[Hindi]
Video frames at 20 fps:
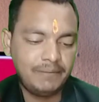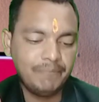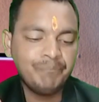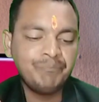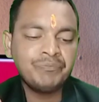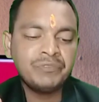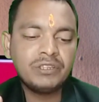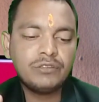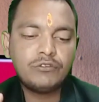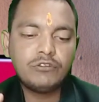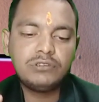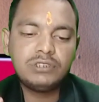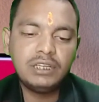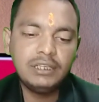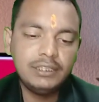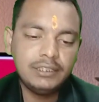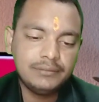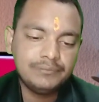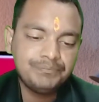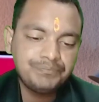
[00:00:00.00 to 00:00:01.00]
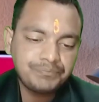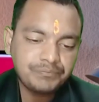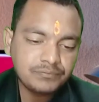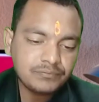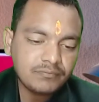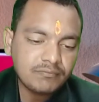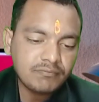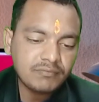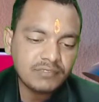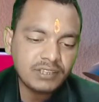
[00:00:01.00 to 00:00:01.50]
क्या है सच्चाई
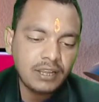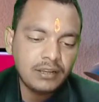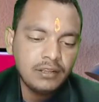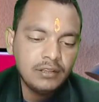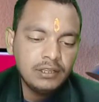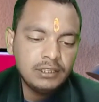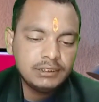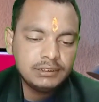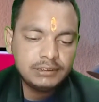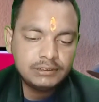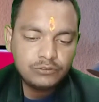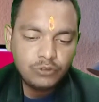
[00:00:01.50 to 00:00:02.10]
तो चलिए